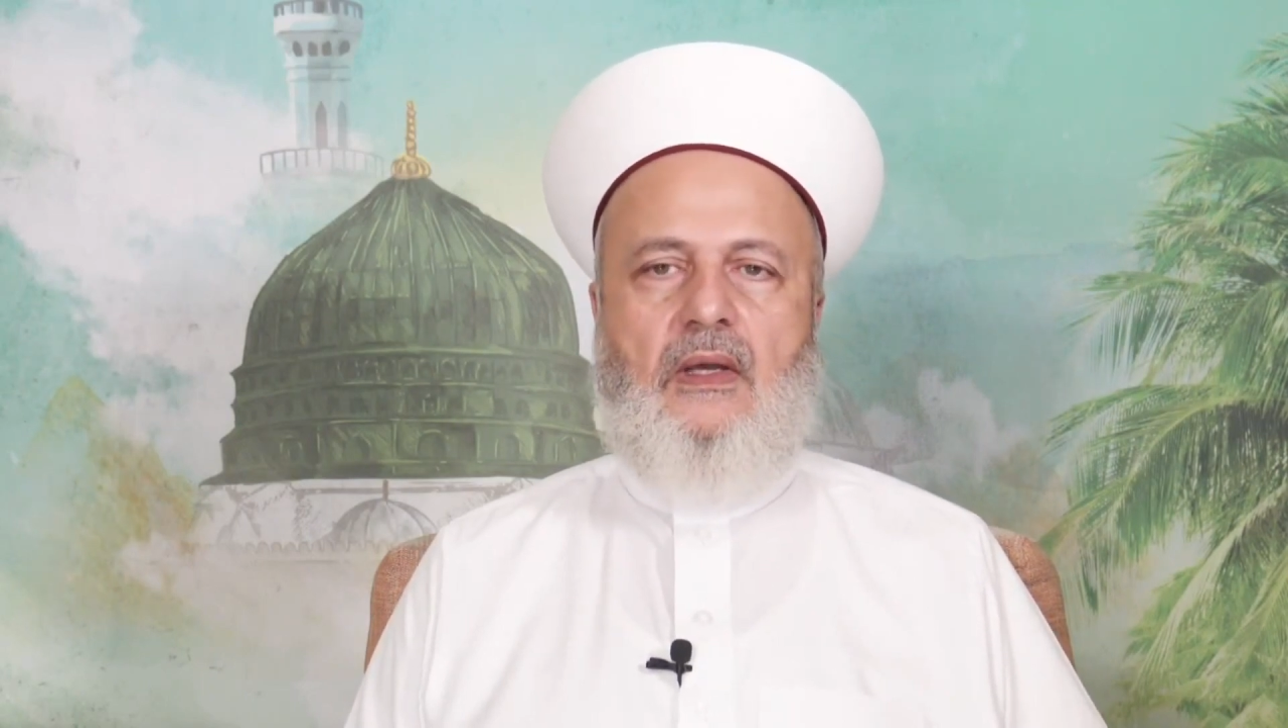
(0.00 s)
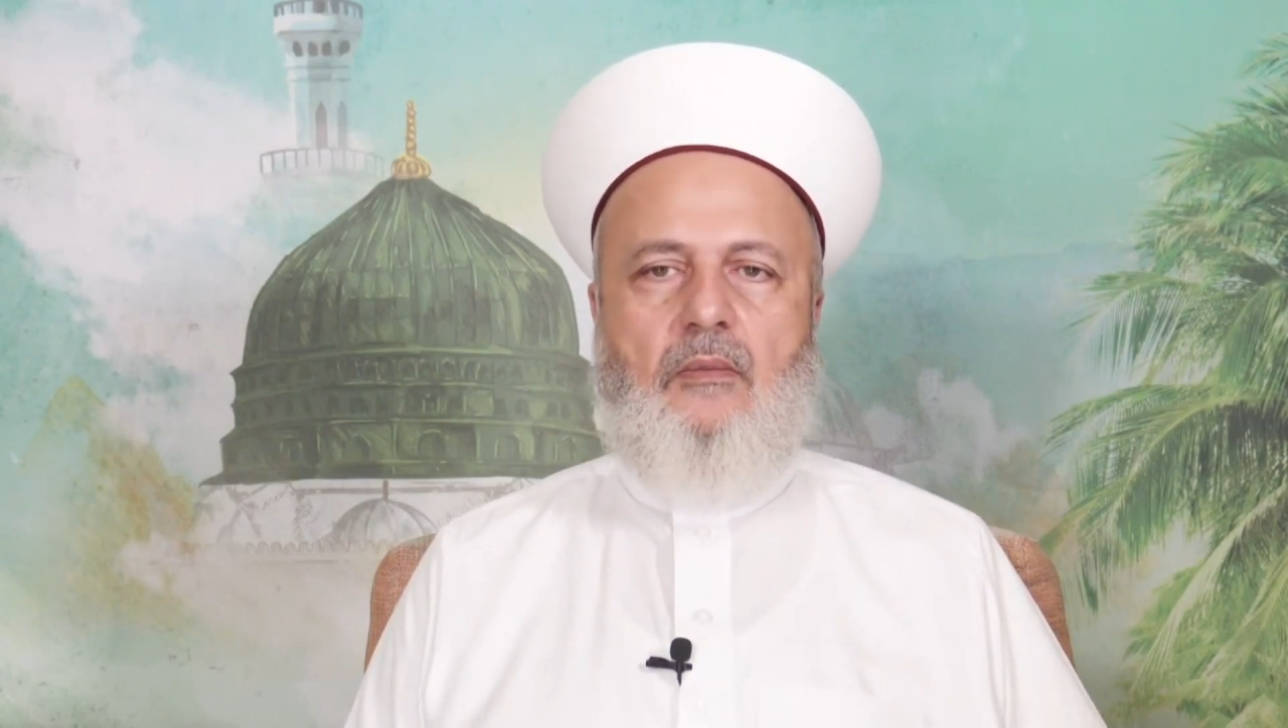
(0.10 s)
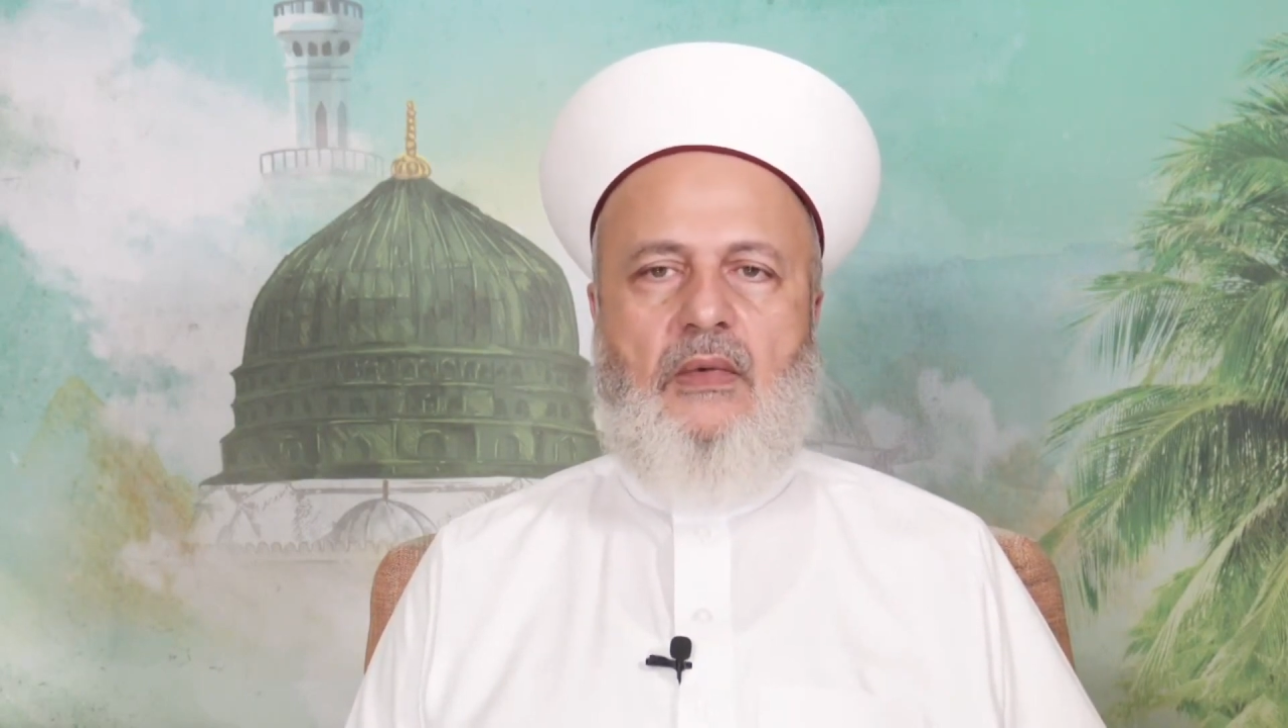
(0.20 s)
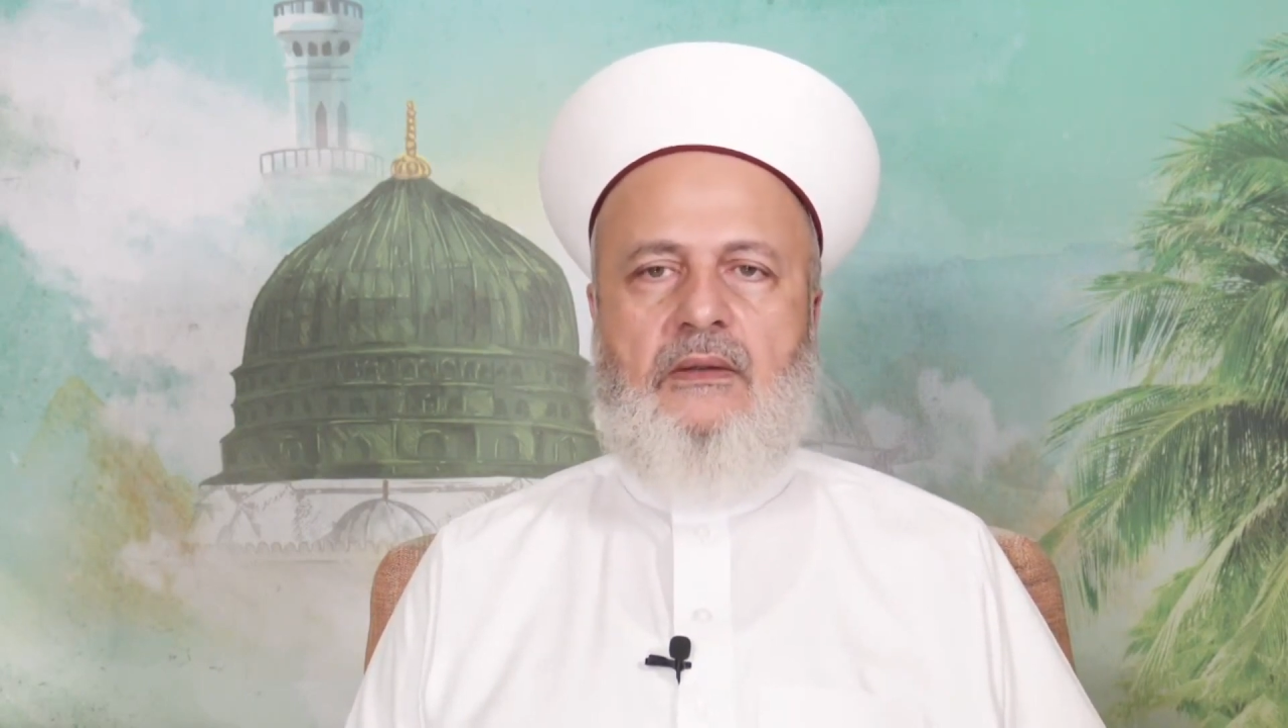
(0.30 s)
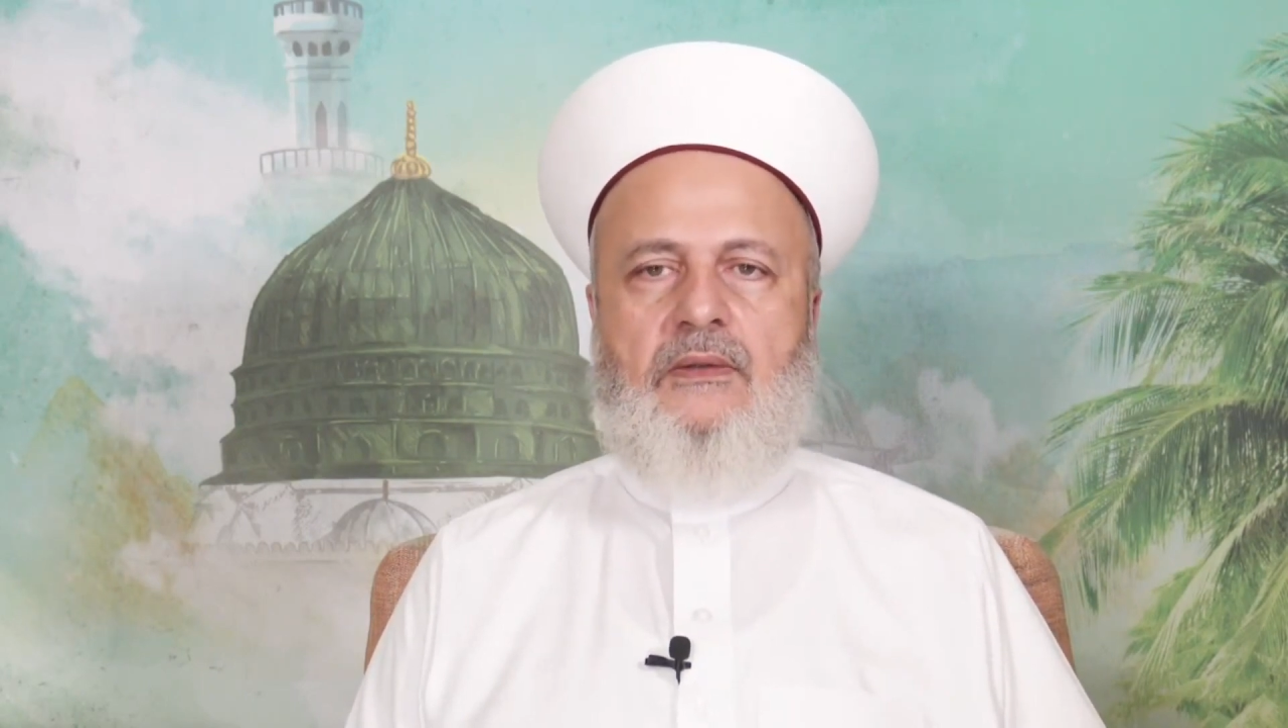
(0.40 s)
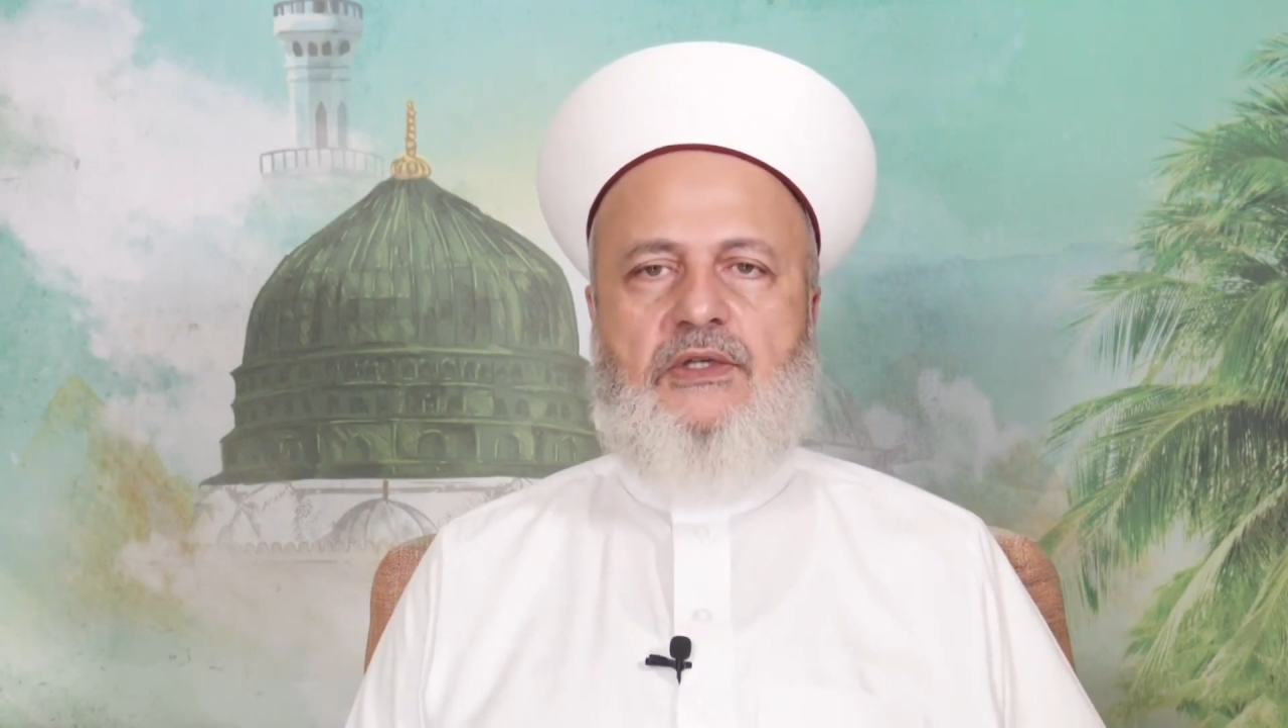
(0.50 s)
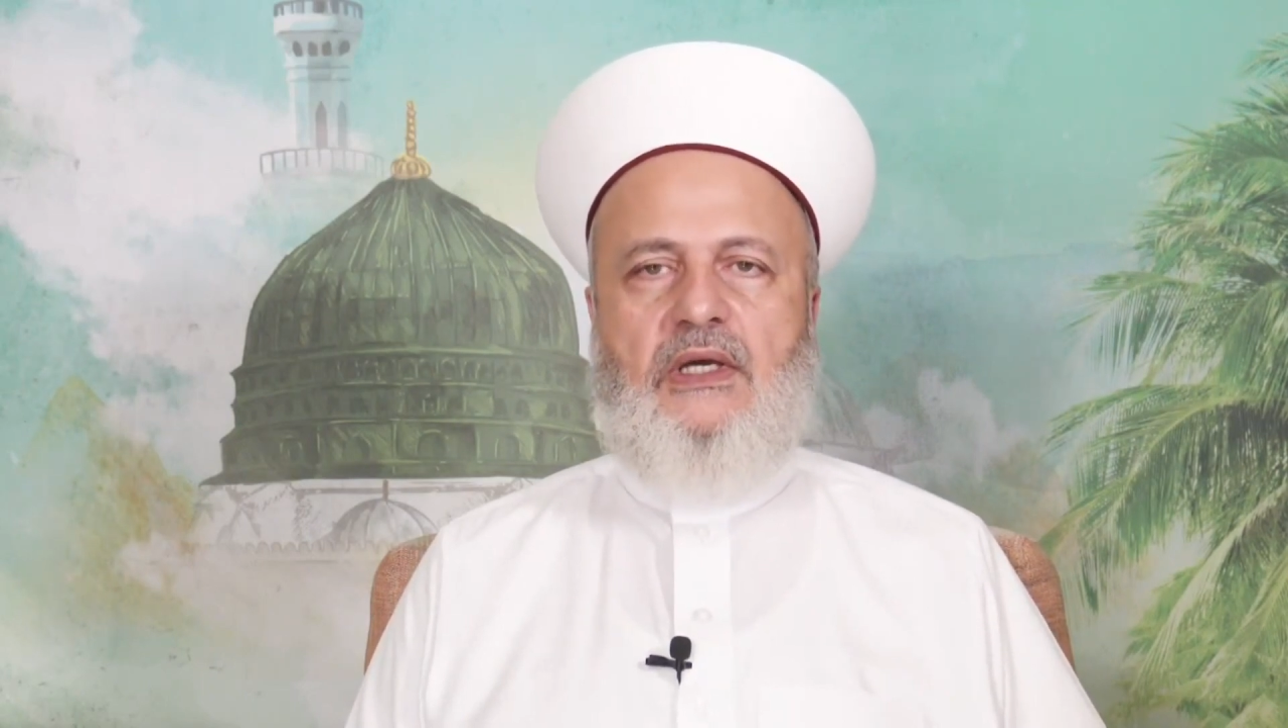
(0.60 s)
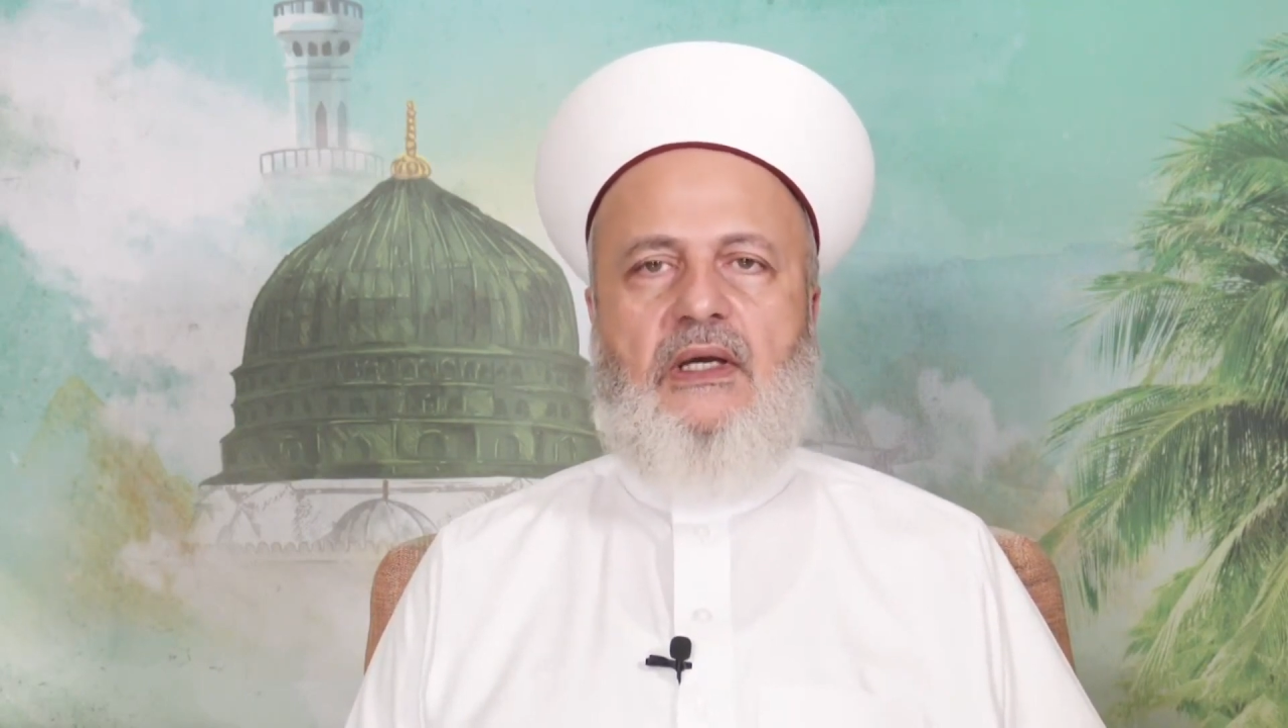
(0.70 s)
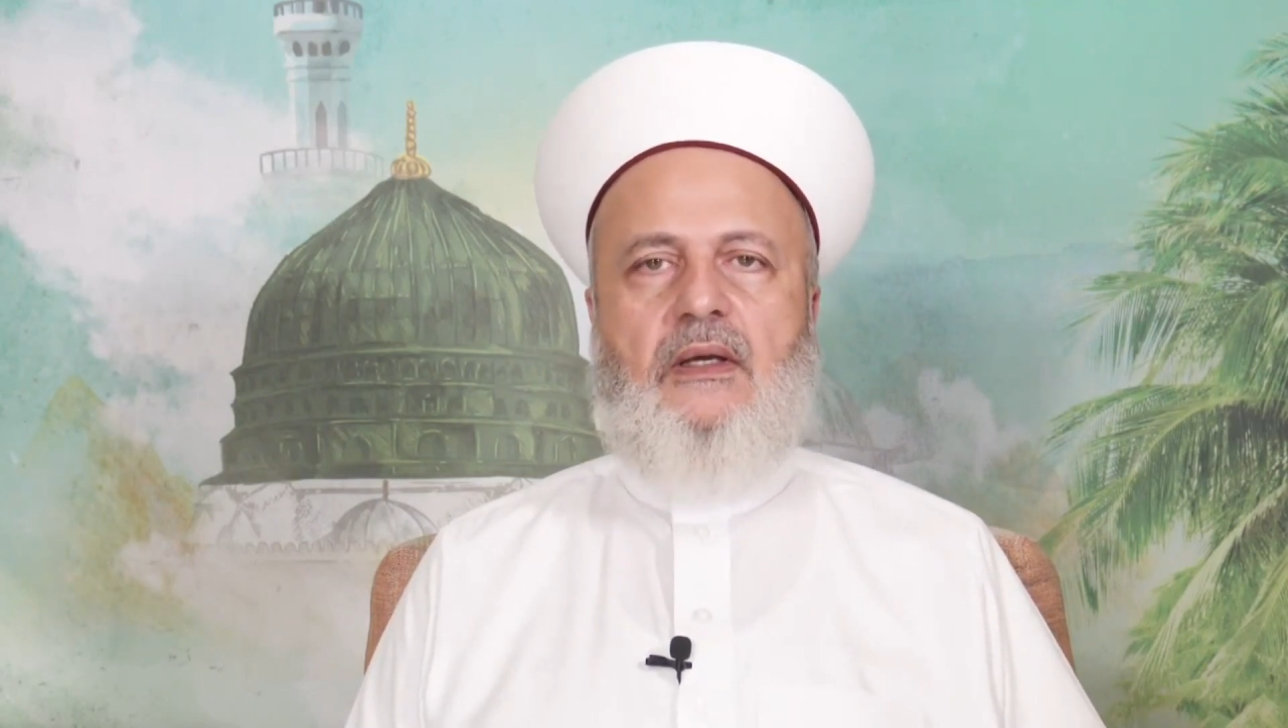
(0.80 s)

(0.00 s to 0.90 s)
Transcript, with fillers: من جاء